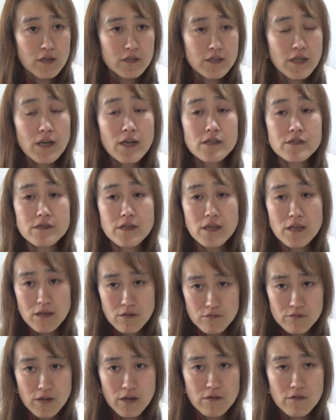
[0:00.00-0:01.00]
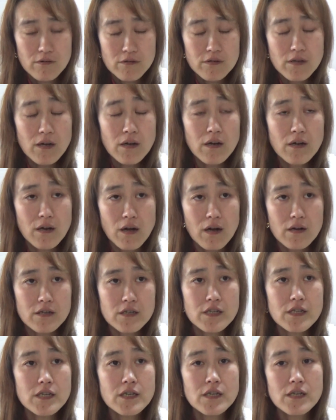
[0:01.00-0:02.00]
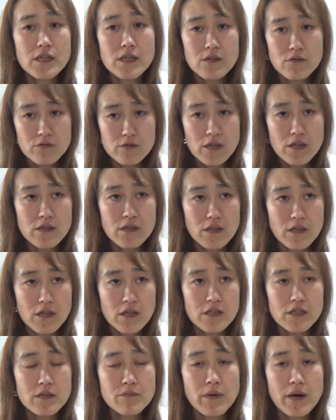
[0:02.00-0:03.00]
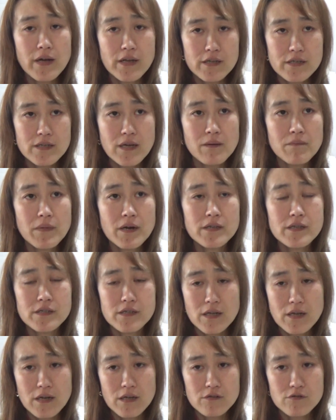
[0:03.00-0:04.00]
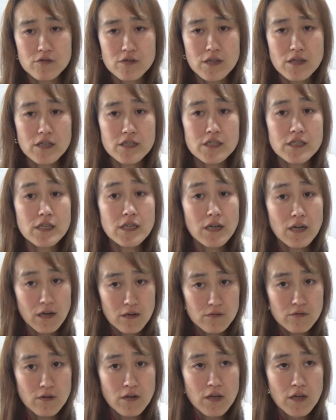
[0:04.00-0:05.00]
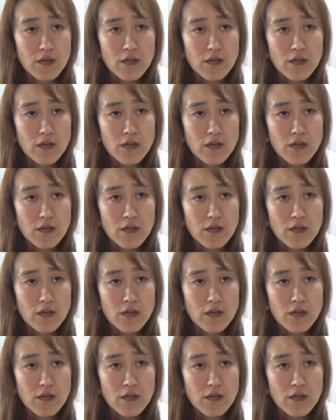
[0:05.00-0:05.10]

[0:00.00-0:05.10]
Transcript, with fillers: 生活できんくなる。だからギリギリの線でね、2万円、3万円で生活してた時期がある。